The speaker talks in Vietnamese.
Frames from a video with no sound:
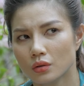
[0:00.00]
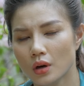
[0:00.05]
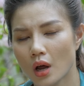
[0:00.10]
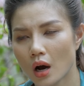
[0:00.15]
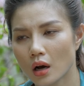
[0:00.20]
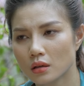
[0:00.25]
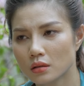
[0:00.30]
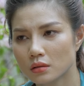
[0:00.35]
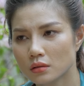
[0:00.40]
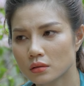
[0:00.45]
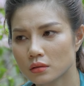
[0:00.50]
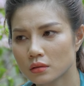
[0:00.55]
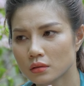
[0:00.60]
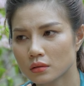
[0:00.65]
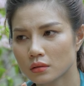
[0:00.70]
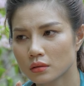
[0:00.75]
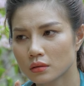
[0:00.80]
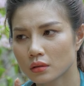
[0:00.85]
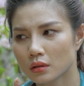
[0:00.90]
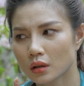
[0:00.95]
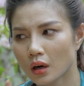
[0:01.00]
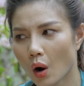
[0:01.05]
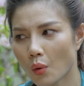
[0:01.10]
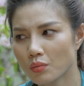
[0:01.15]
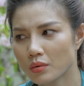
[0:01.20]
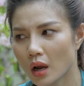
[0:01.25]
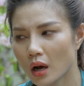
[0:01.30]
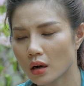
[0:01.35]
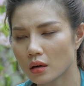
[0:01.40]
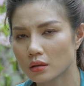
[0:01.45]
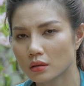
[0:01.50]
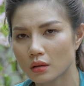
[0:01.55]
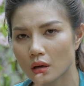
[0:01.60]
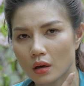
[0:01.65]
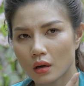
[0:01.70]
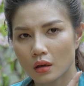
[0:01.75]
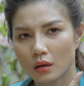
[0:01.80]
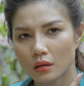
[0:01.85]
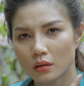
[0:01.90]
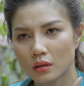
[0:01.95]
Nên Không nên
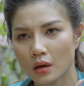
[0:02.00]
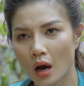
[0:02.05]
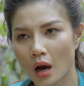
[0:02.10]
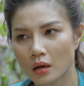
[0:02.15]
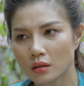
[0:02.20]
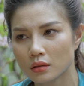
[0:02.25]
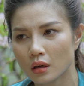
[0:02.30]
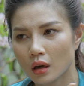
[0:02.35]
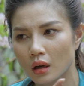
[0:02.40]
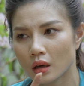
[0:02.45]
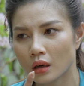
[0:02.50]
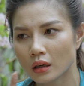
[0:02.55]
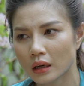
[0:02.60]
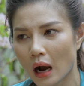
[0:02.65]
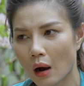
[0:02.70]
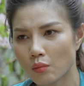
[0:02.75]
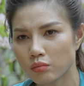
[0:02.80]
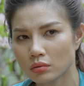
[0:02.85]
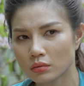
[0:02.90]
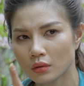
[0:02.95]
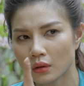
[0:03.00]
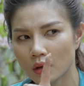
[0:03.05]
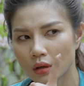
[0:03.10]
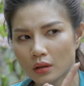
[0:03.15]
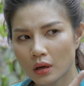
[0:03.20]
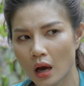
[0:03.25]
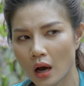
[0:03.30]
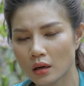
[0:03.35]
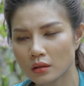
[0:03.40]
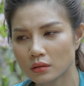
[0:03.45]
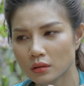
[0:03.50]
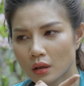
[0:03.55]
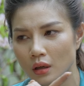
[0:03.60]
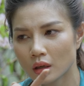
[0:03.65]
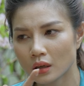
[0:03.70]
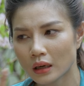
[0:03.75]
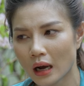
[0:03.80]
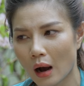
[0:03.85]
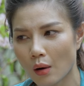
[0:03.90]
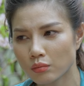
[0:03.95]
Nên Không Nên
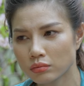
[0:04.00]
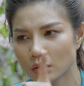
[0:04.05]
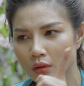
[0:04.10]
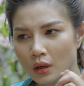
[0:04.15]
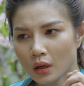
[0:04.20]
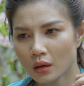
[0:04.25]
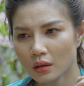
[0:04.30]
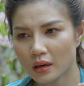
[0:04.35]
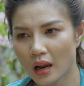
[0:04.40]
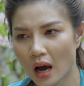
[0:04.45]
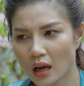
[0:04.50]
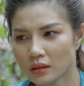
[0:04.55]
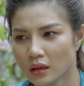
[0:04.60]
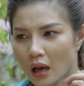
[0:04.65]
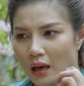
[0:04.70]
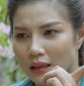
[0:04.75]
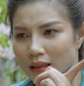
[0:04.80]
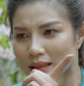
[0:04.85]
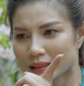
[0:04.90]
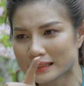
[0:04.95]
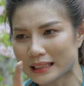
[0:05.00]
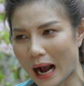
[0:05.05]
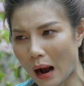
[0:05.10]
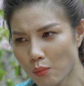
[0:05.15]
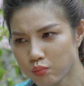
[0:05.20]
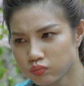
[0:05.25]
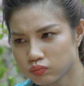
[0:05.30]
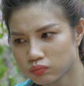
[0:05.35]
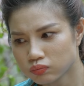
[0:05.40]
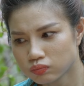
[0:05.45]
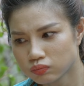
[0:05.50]
Không Nên Không